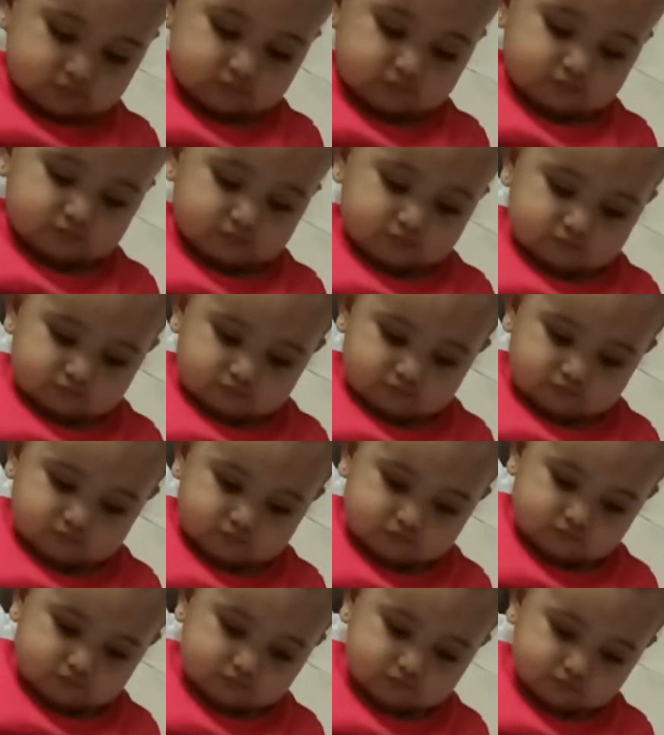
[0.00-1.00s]
और बेबी आ
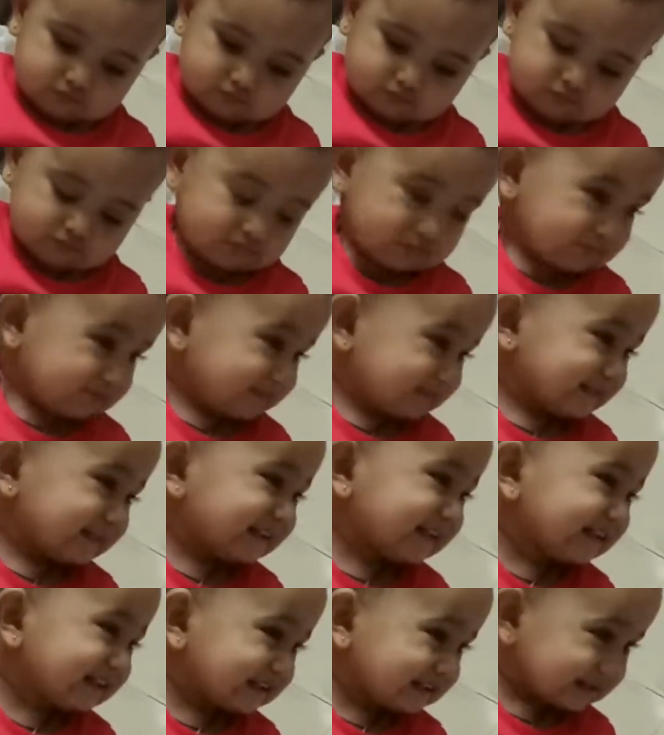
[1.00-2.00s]
गई बेबी की
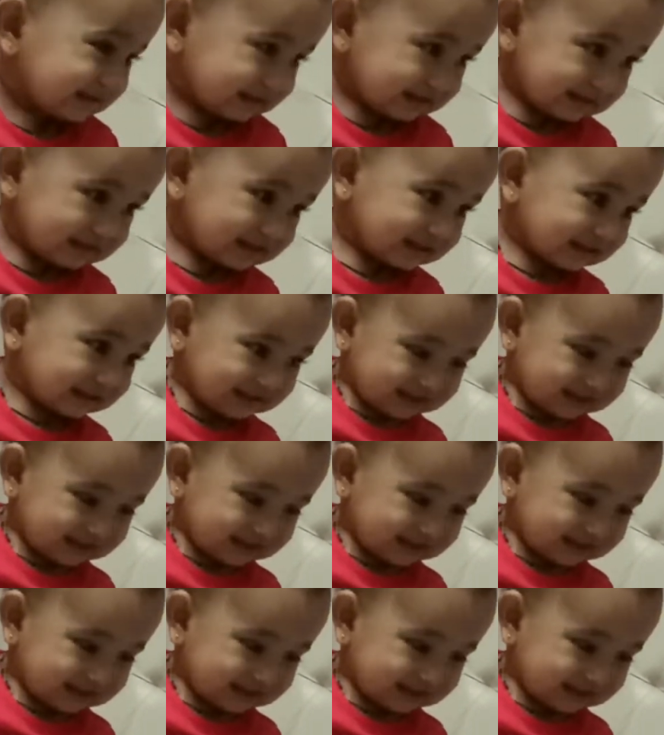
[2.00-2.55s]
आइस किधर है